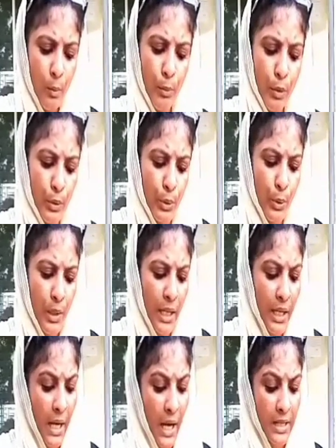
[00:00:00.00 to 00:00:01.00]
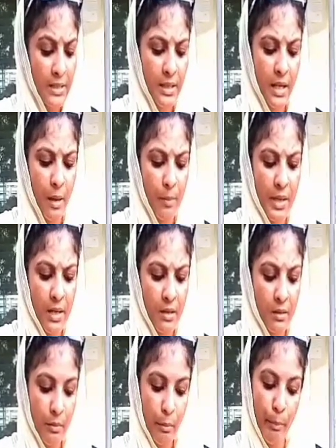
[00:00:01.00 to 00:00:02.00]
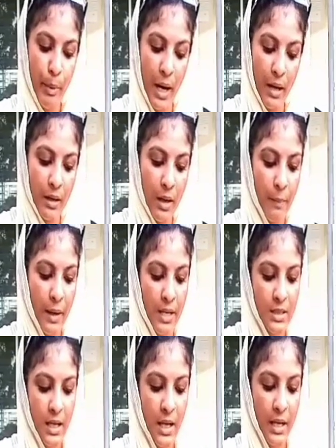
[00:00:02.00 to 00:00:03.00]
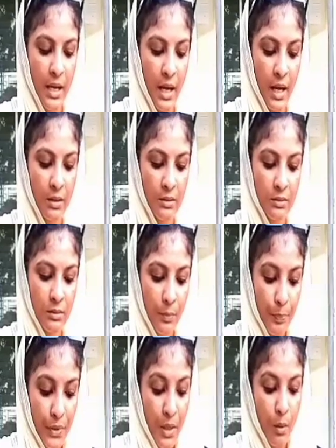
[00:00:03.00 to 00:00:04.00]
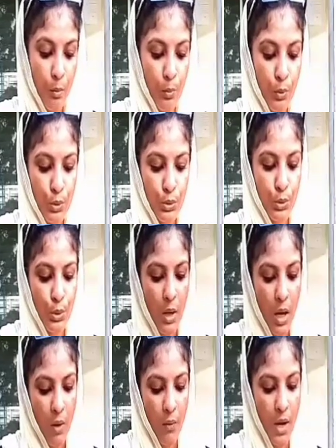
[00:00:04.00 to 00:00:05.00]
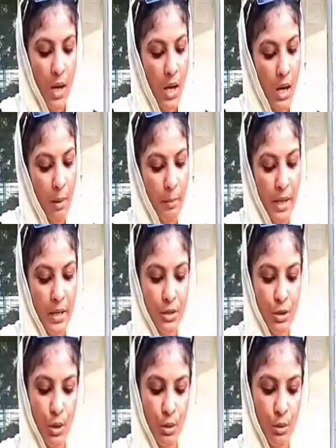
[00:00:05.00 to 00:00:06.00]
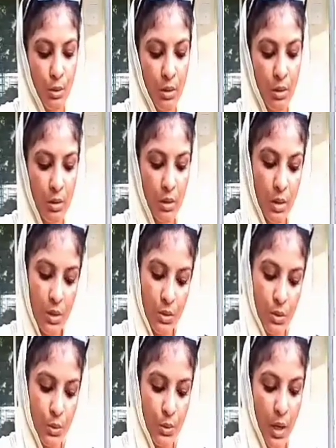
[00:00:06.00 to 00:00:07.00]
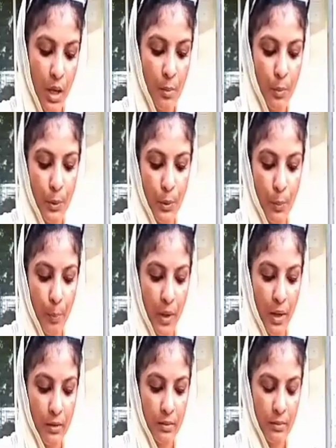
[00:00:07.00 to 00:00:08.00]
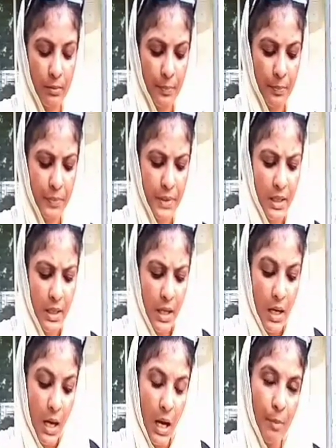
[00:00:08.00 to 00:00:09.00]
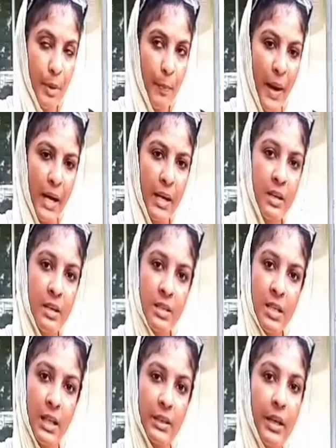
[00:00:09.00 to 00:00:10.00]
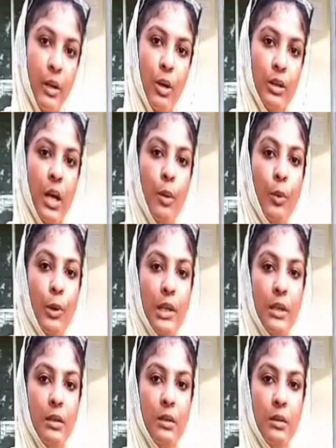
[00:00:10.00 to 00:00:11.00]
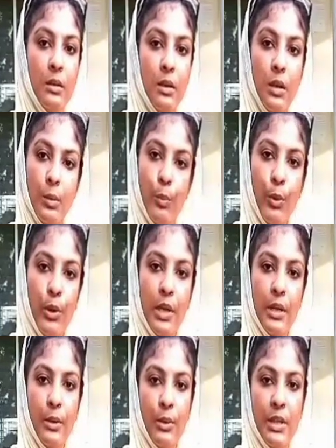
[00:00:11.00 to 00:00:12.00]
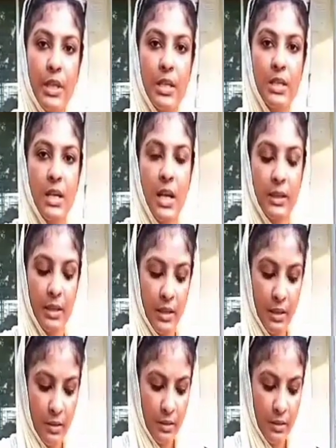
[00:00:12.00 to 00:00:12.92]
মন খুলে গাই যে আমি বাংলা ভাষায় গান মুক্ত হাওয়া আমার সকল জোড়ায় মনোপ্রাণ আমি পাখির সাথে কথা বলি বলি নদীর সাথে